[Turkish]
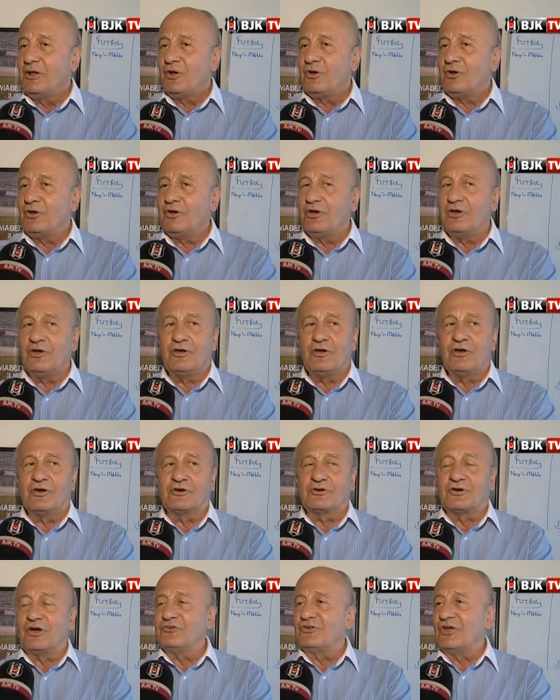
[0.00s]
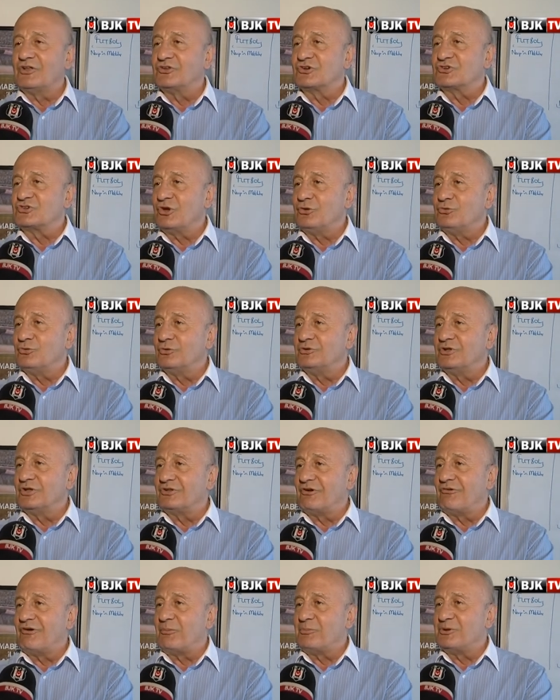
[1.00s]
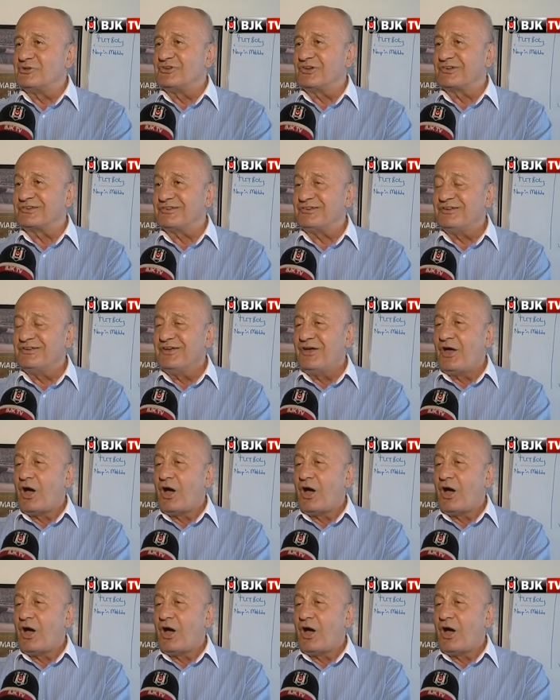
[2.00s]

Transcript: E, kazandıkça yoluna devam edeceksin.